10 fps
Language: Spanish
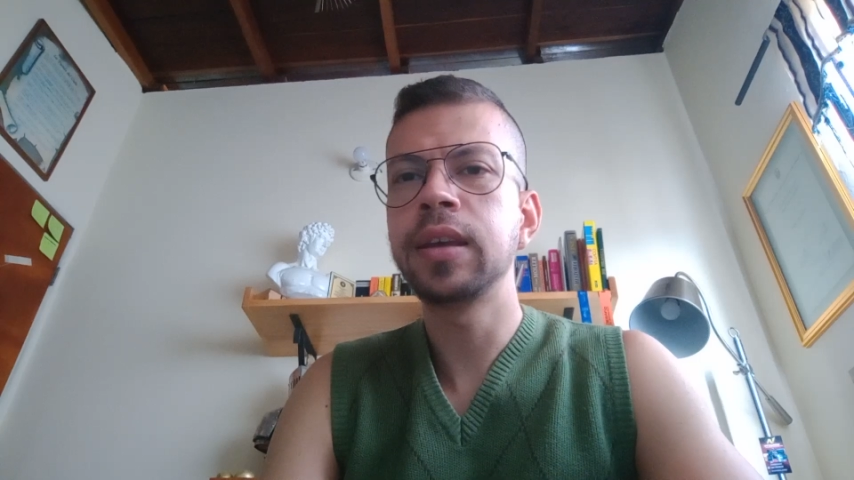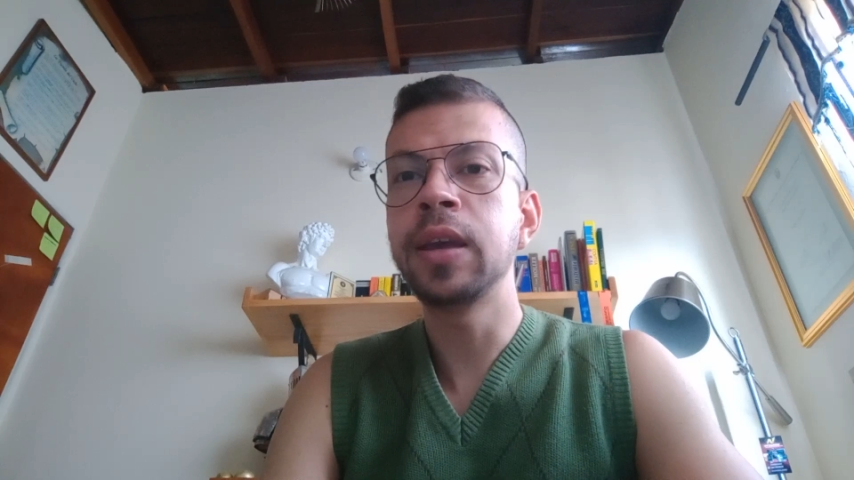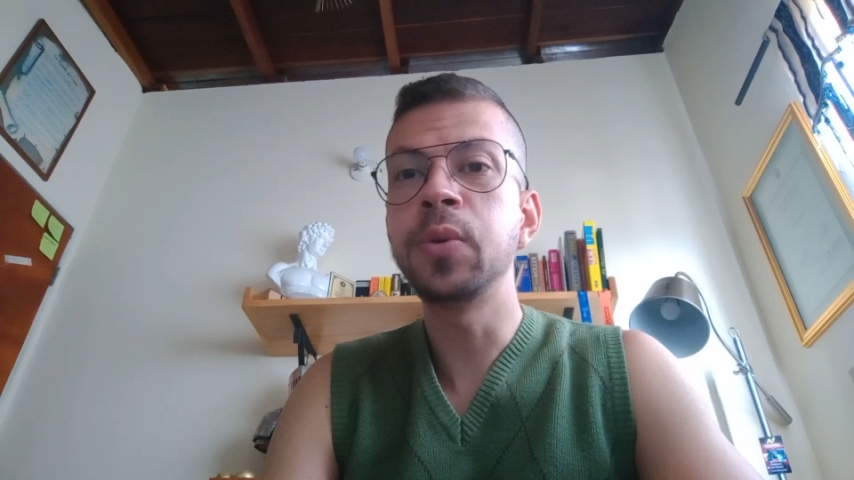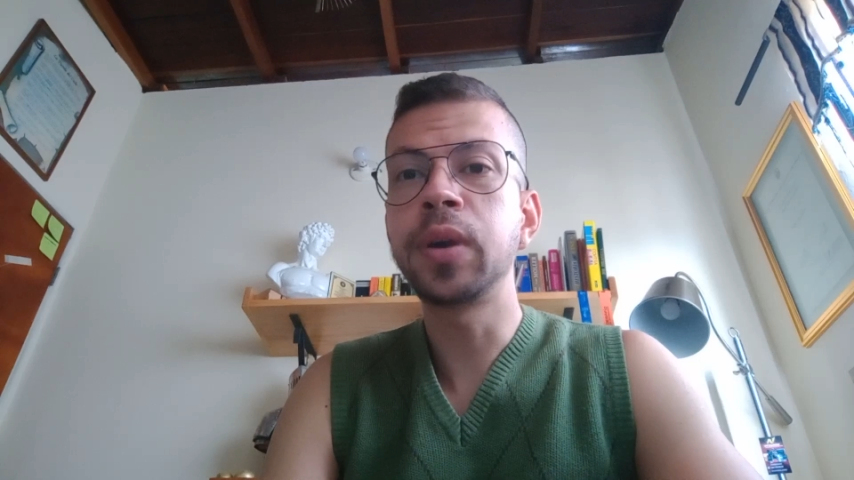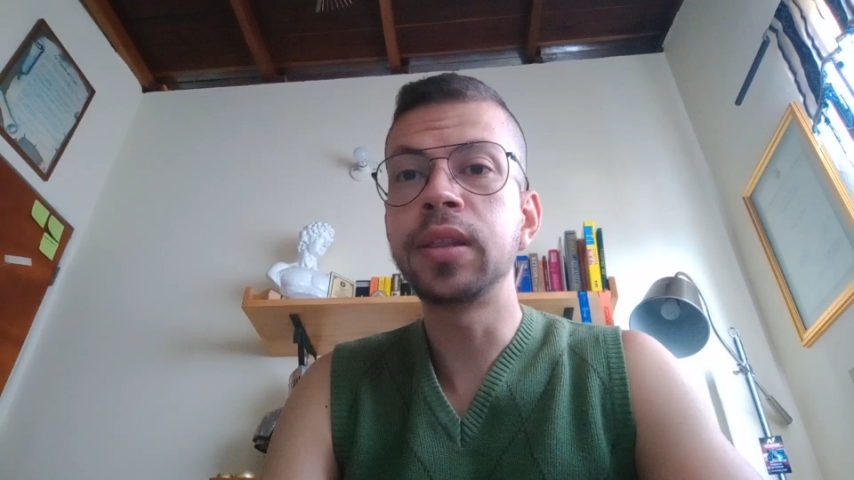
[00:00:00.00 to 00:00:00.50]

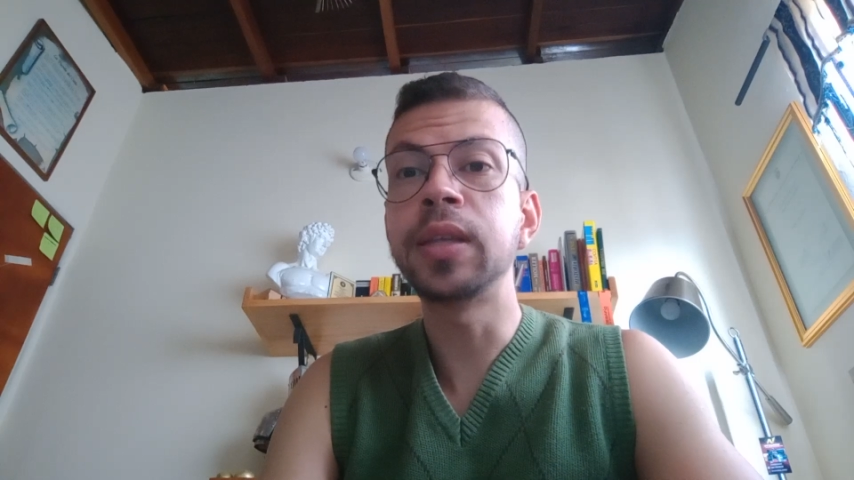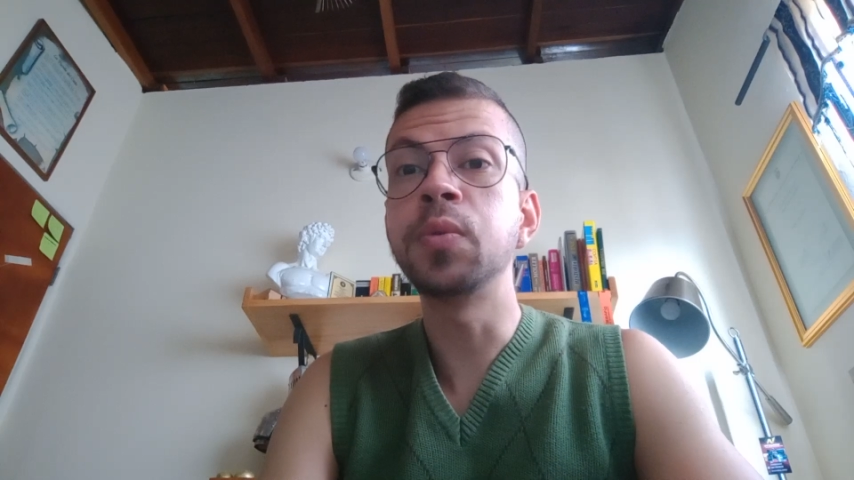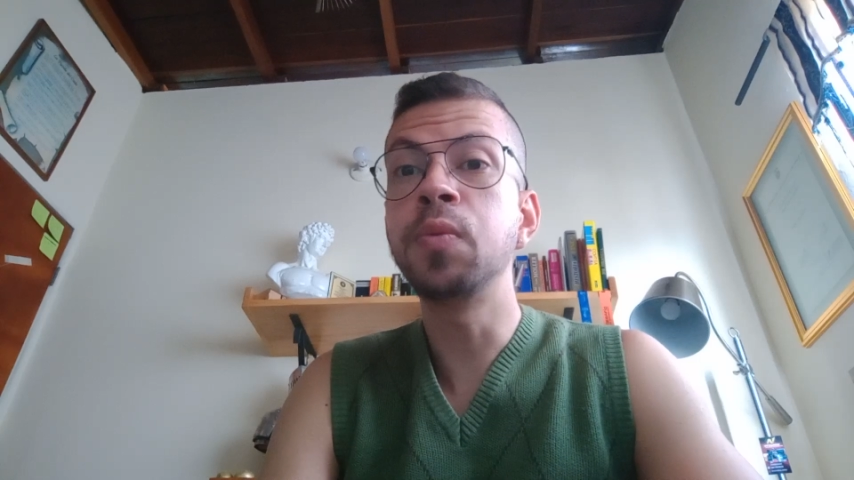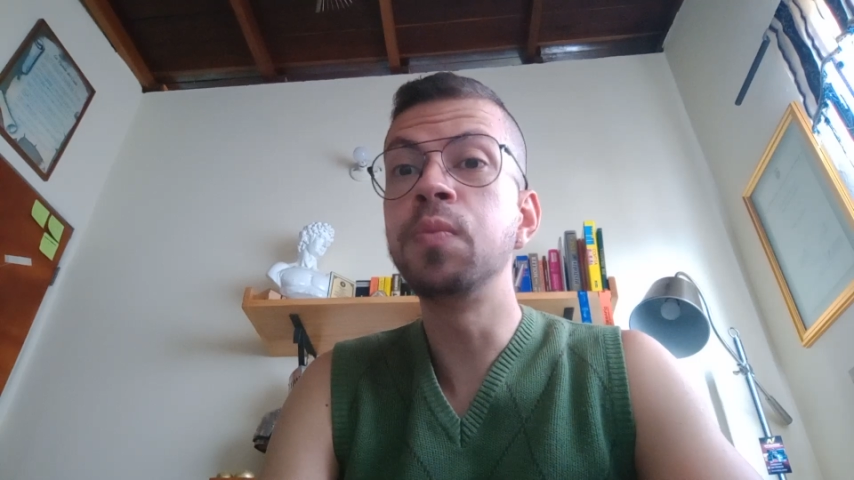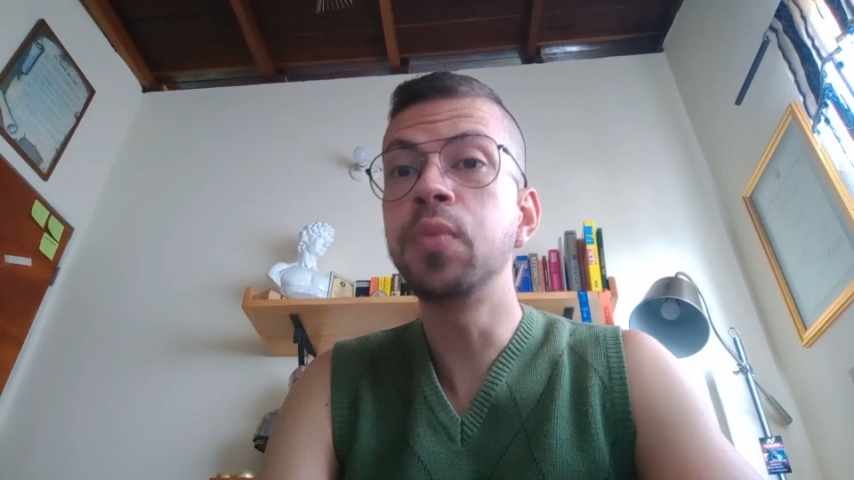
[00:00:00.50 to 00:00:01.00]

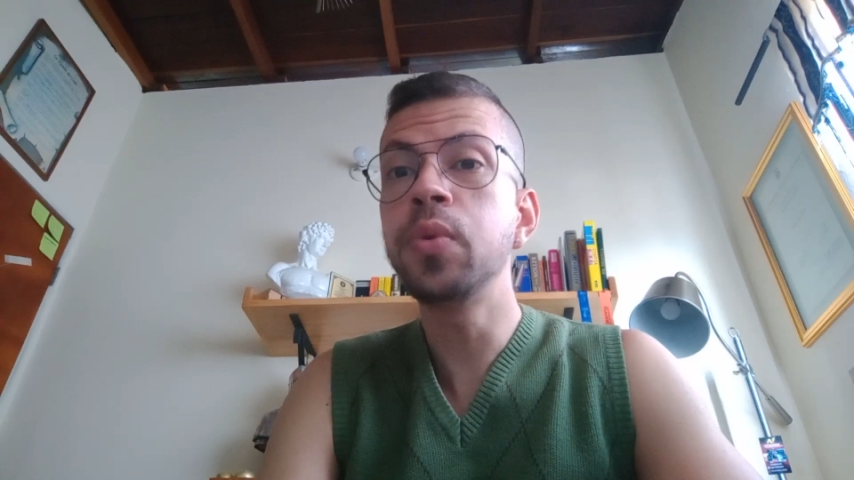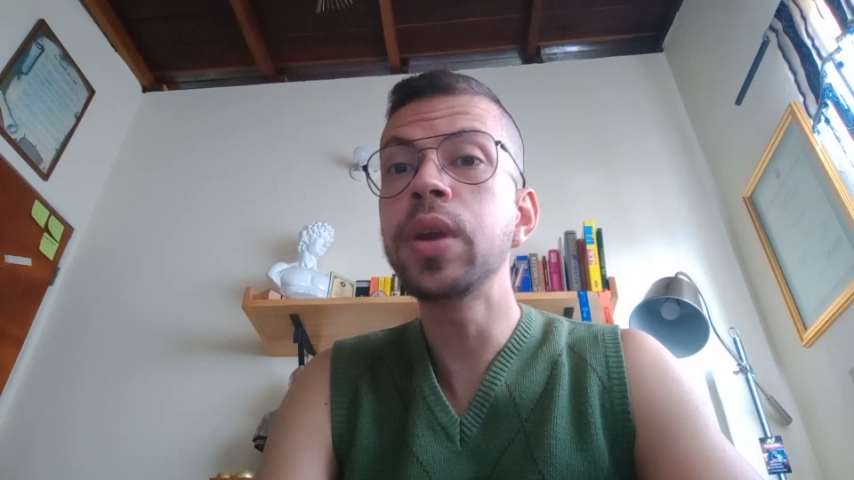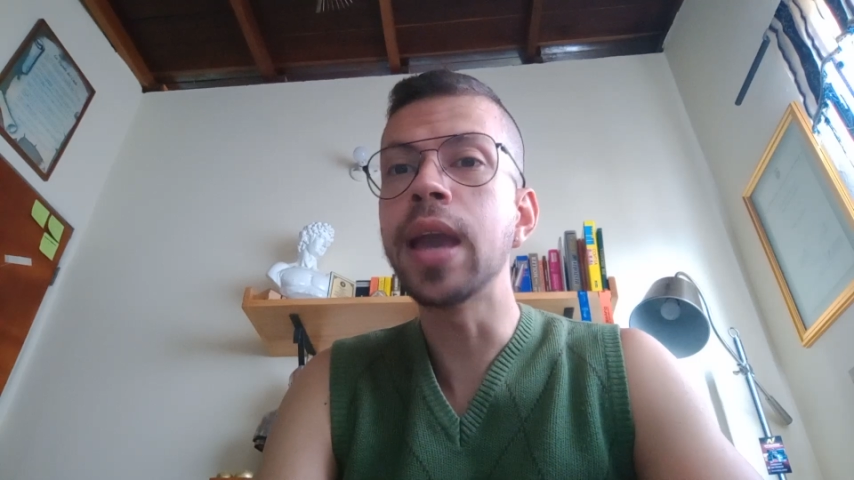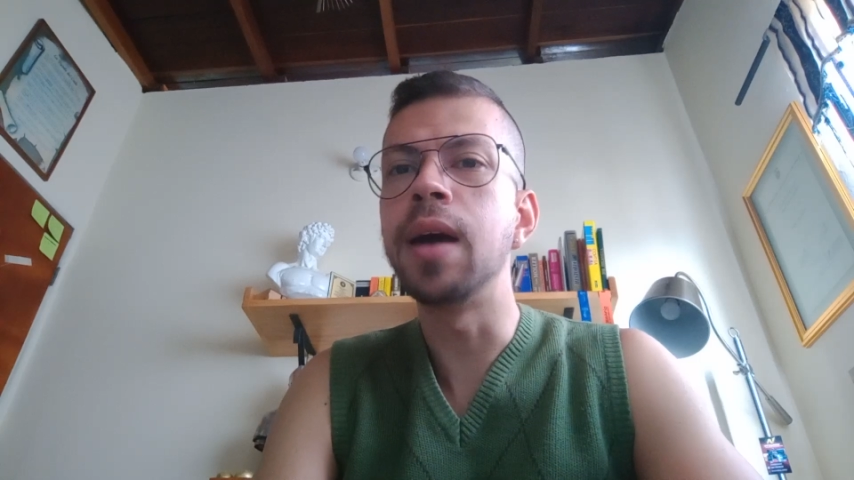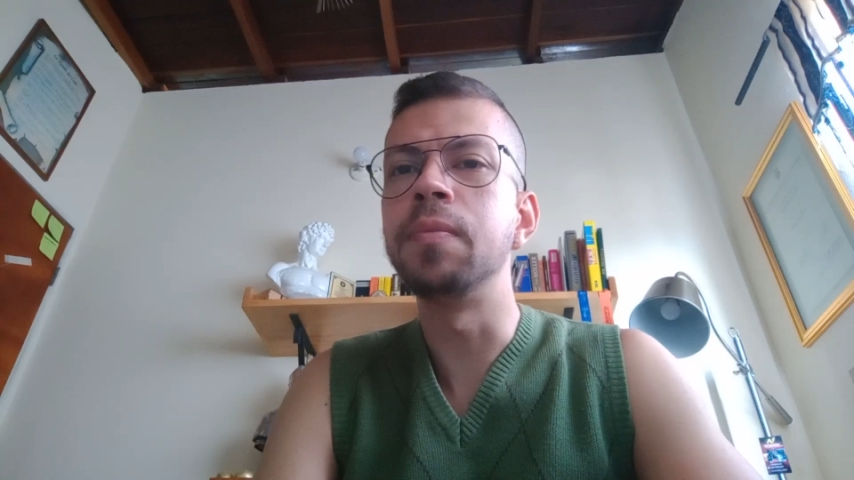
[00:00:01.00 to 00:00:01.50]
educativo
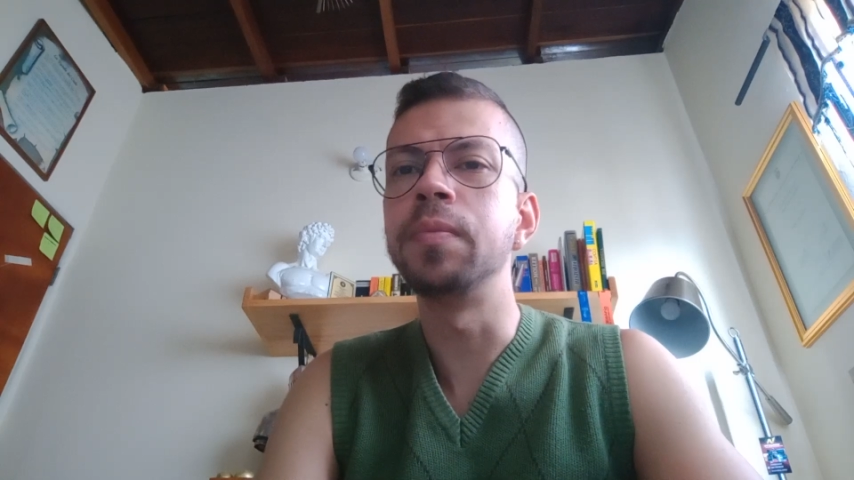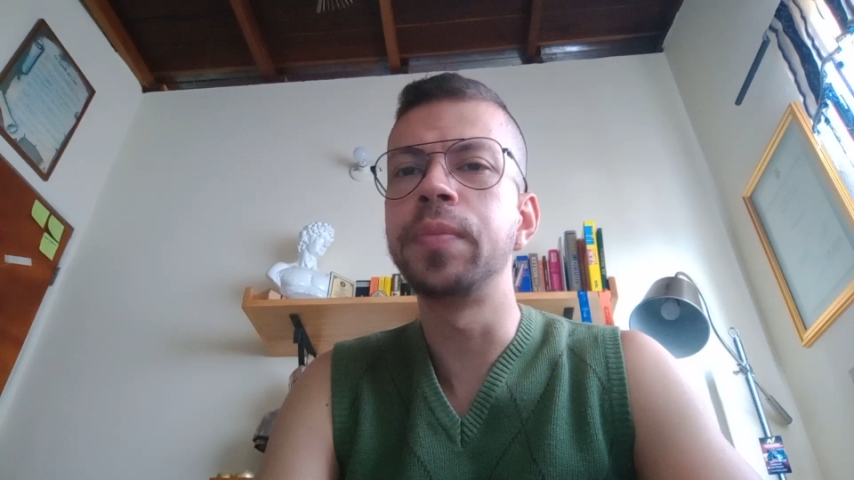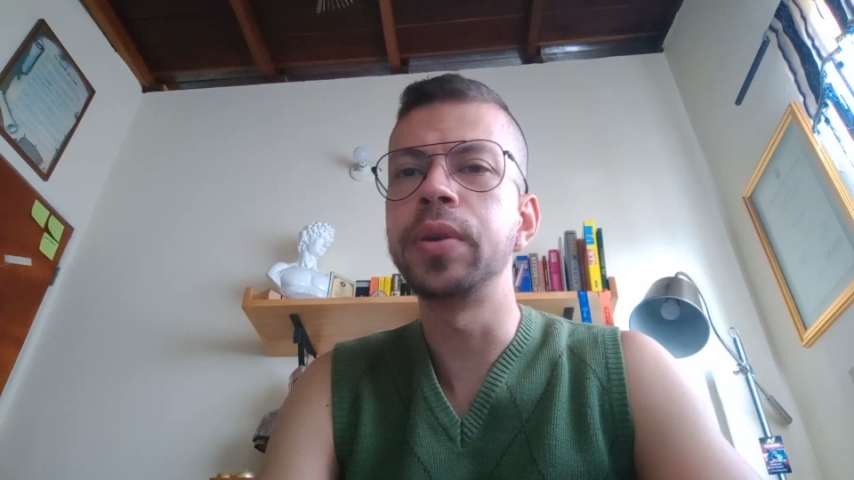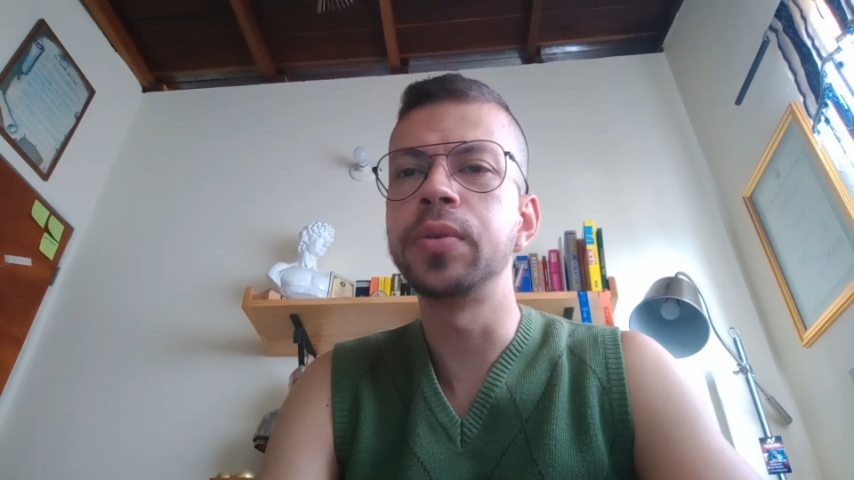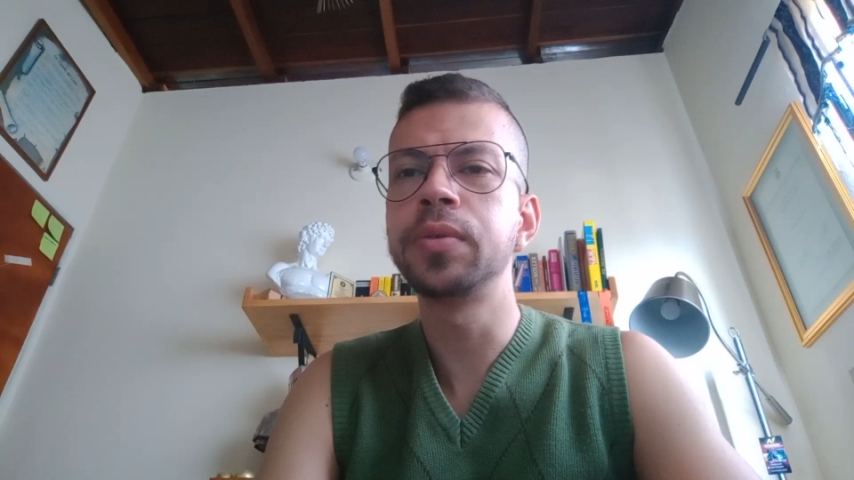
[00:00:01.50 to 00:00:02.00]
muy
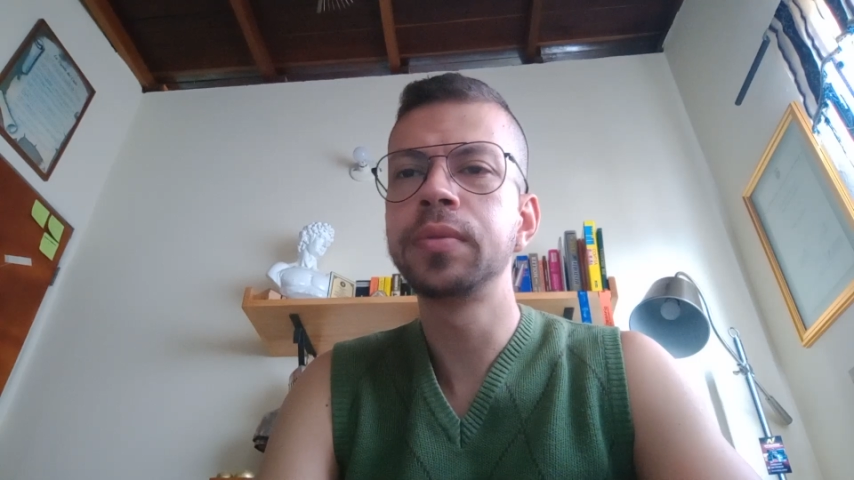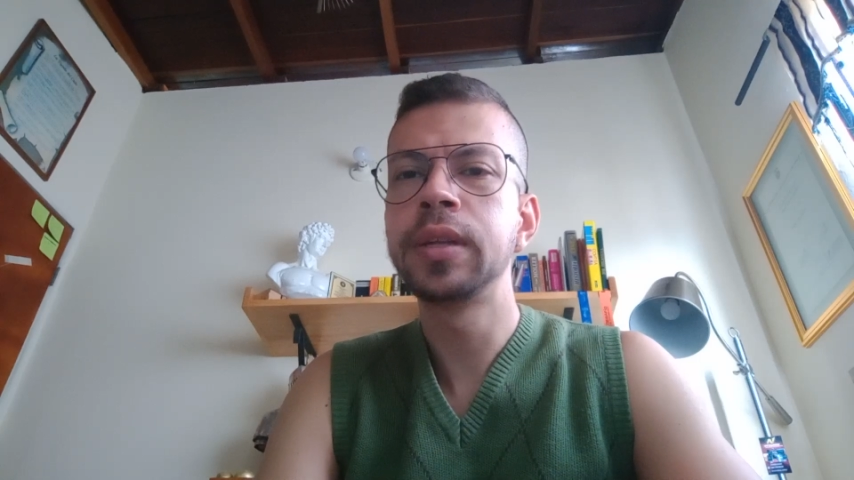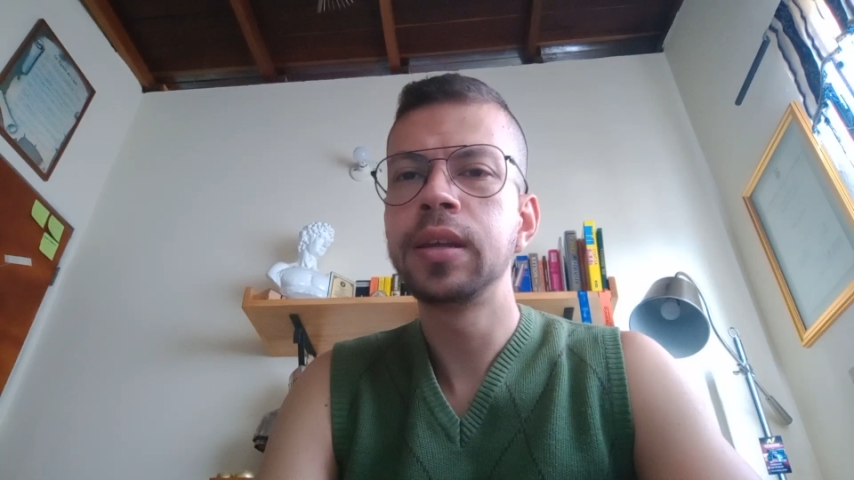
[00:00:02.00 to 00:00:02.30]
amplio,